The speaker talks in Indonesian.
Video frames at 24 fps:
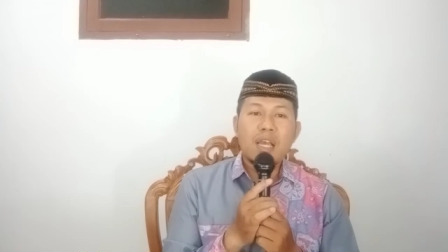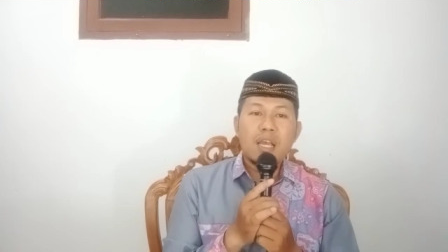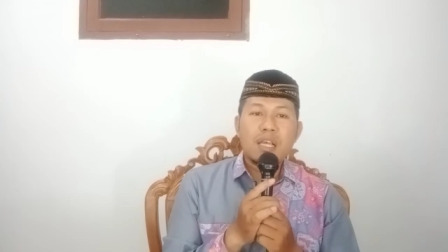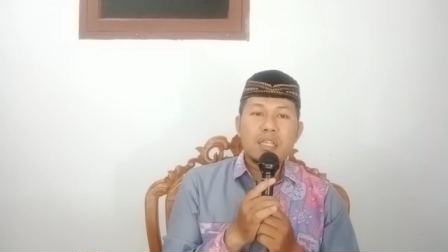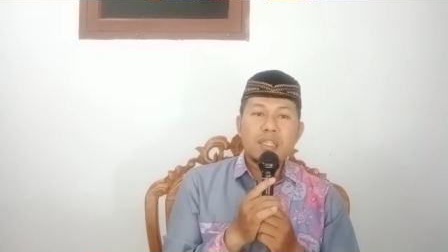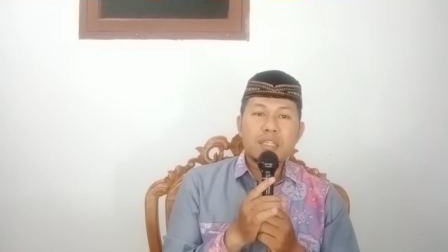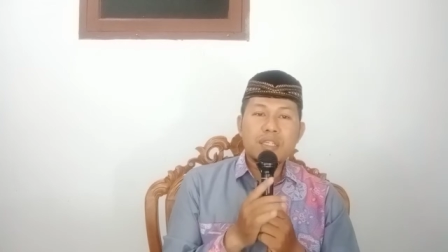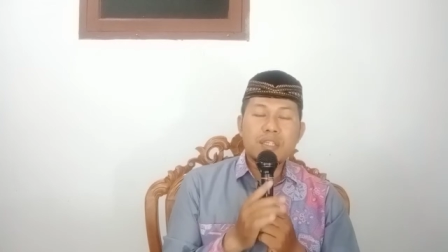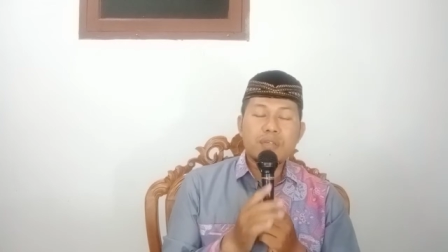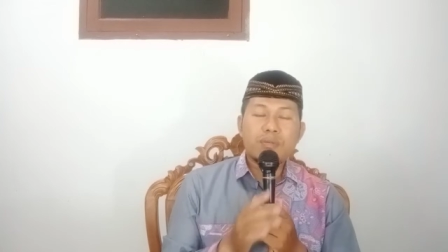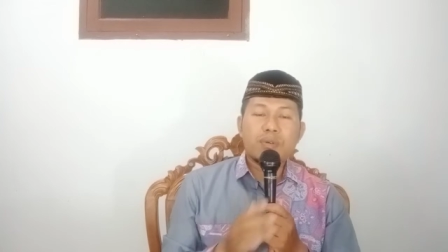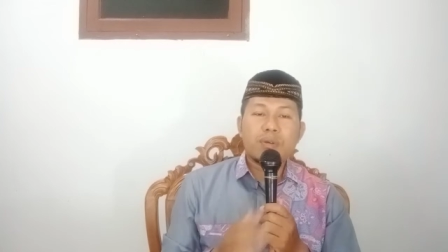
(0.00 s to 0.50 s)

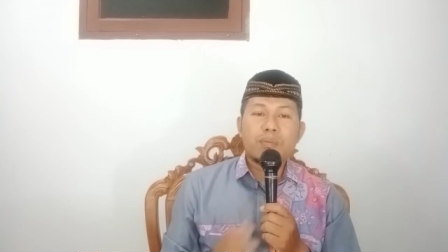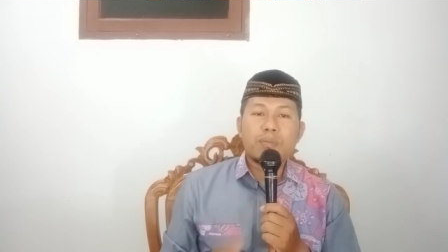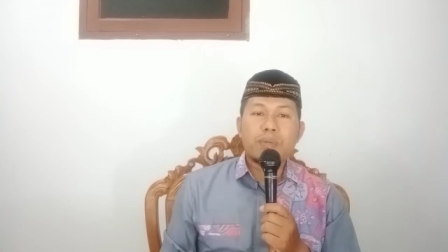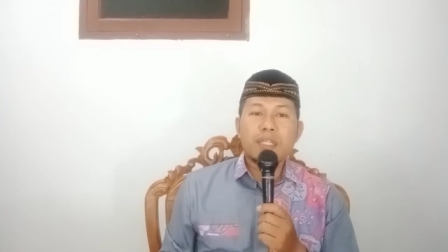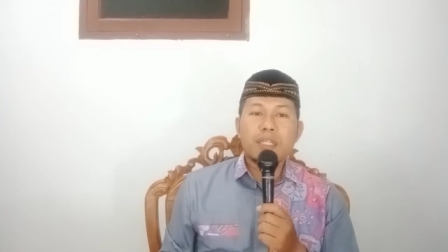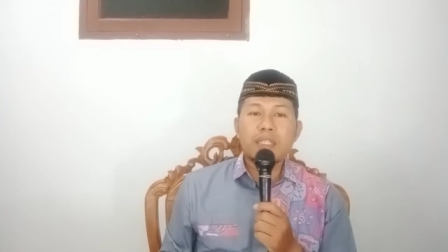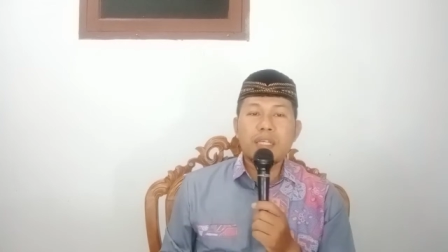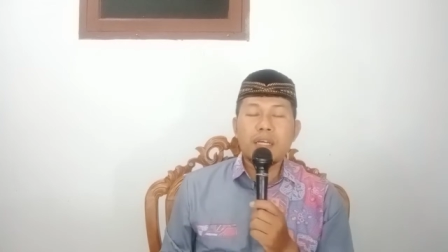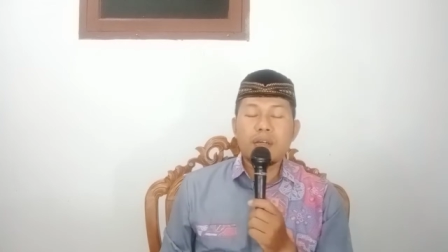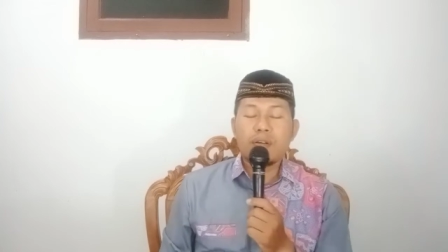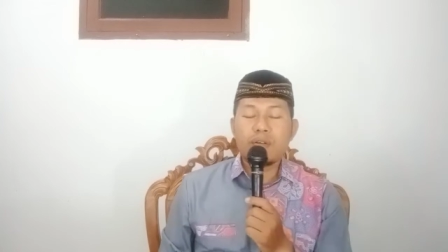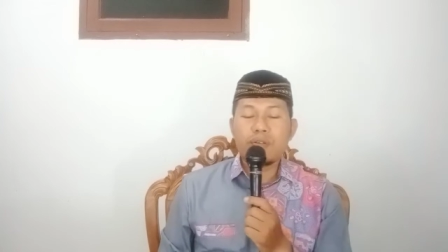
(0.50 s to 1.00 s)
sesuai
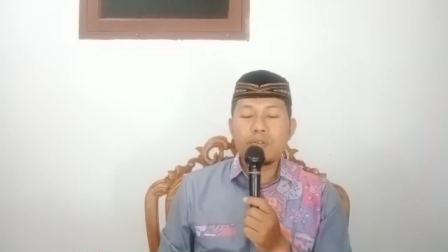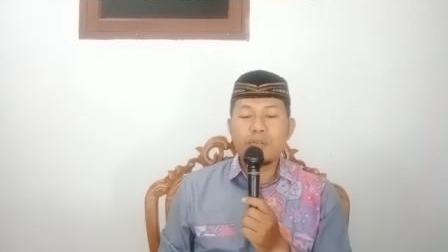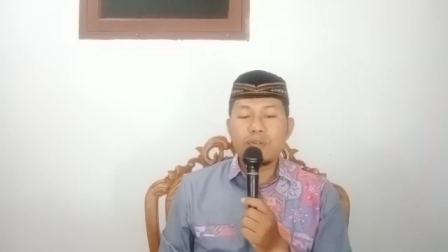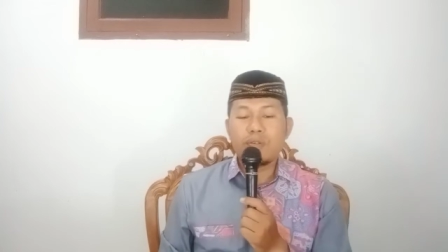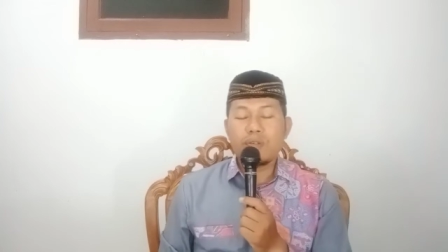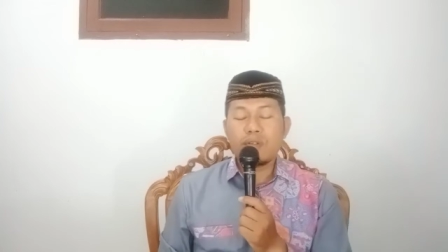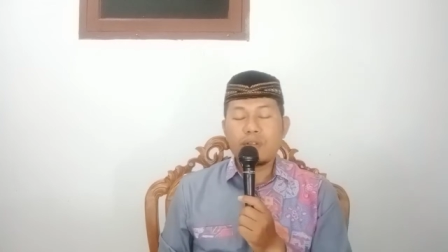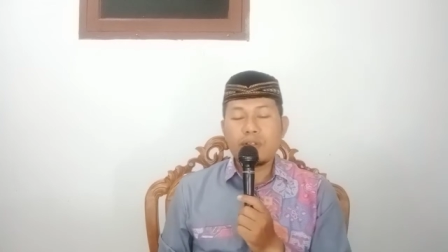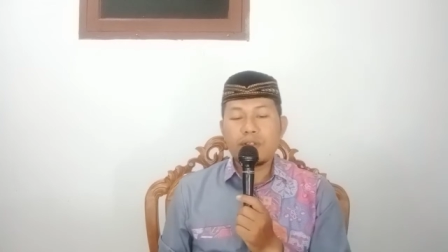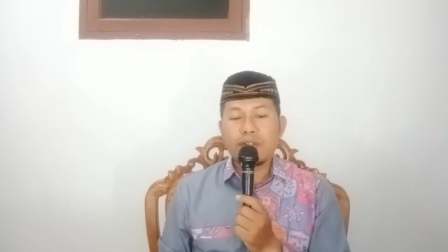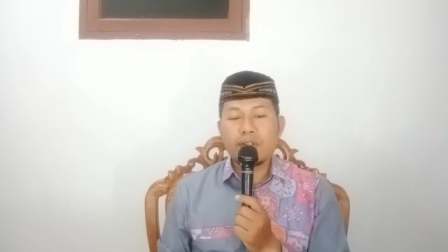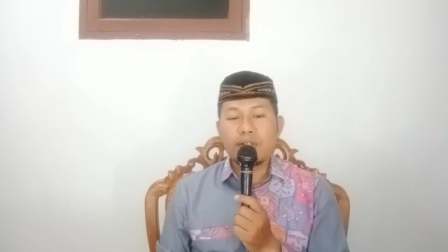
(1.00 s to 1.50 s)
perintah
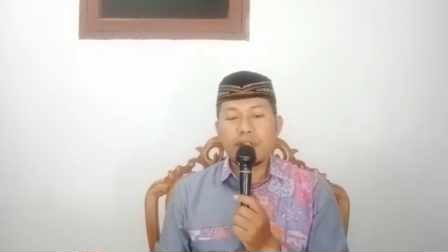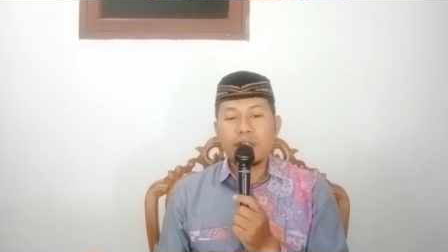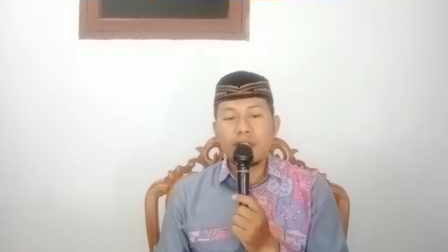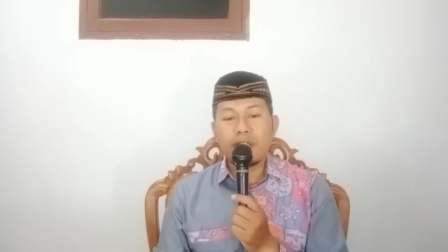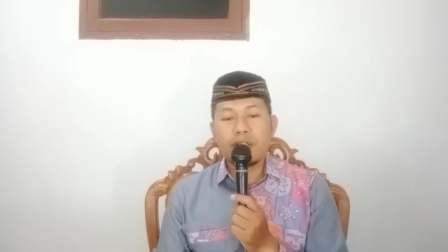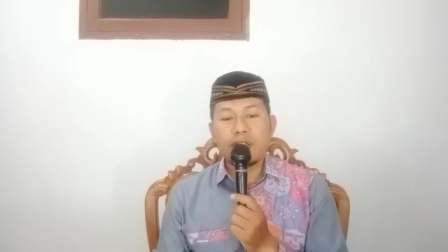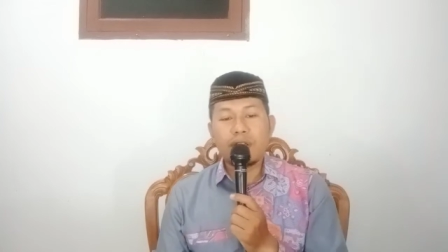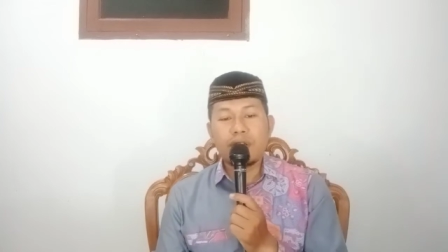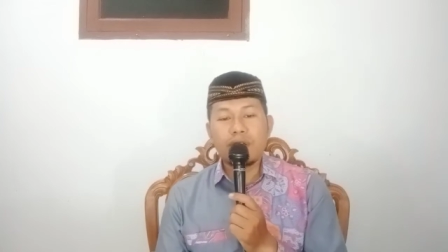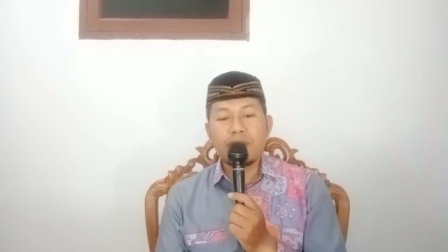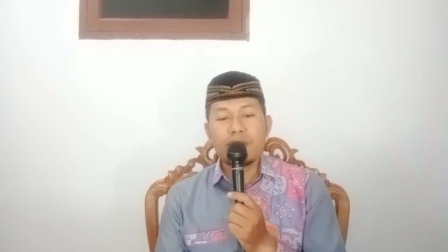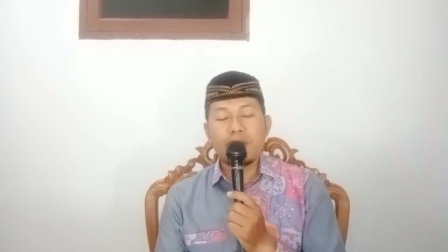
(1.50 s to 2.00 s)
Rasulullah
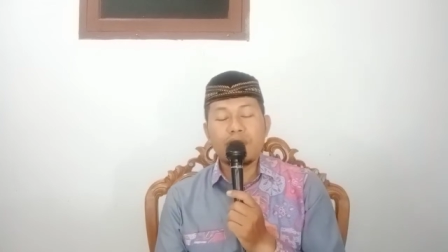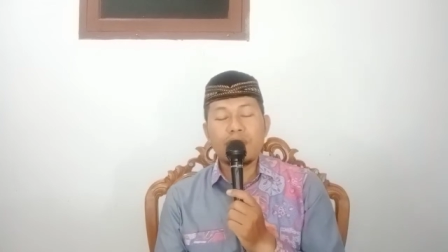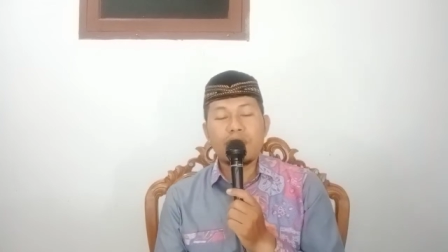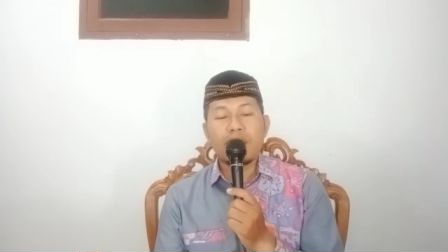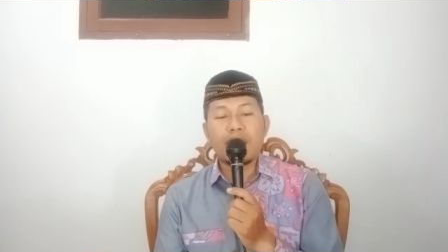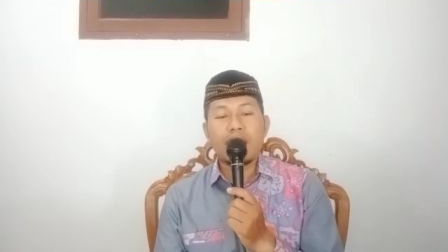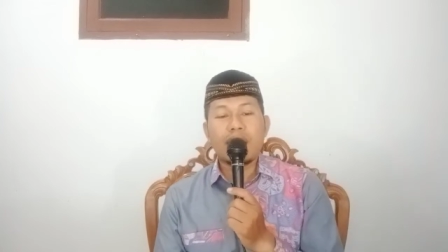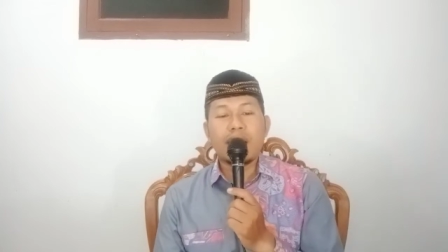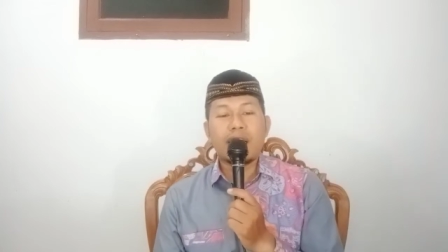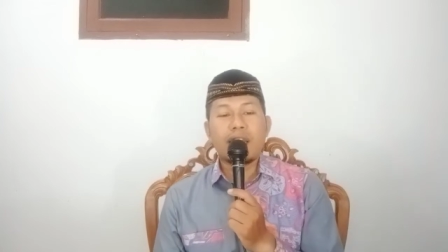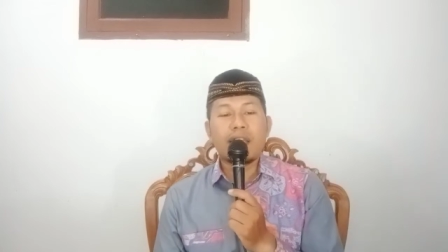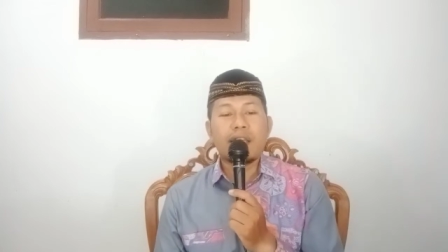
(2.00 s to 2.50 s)

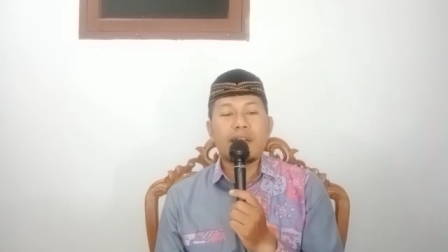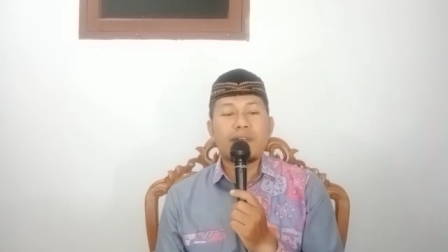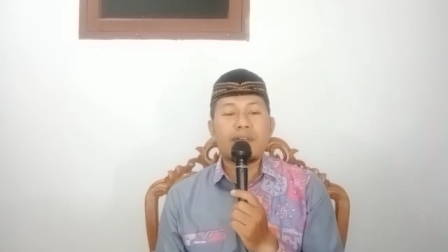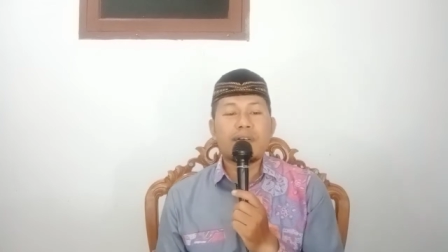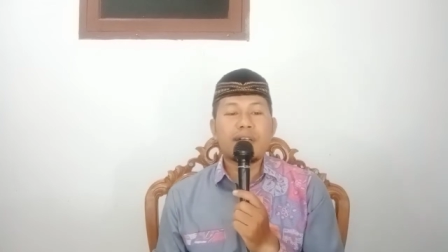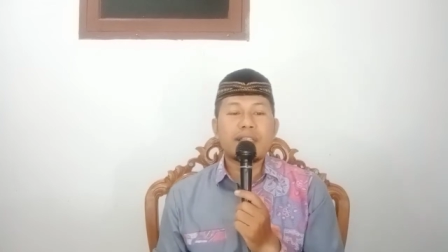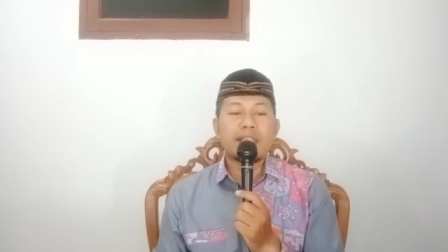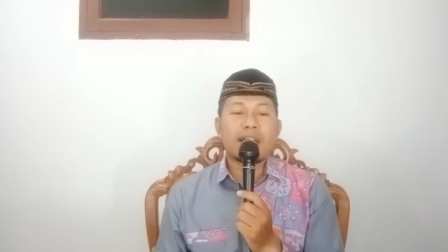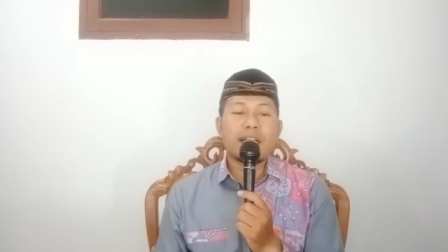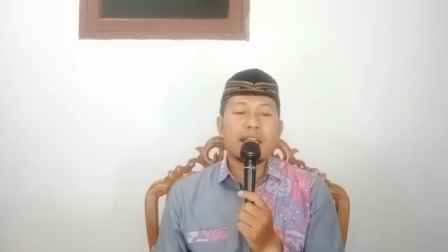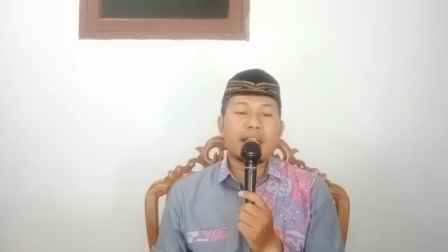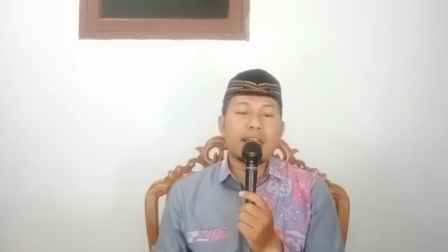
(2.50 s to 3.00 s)
Shallallahu Alaihi
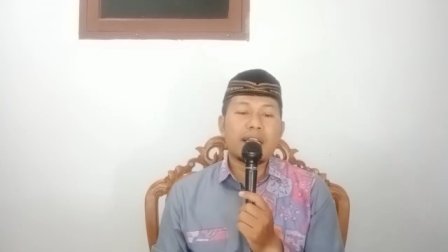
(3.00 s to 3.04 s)
Wasallam.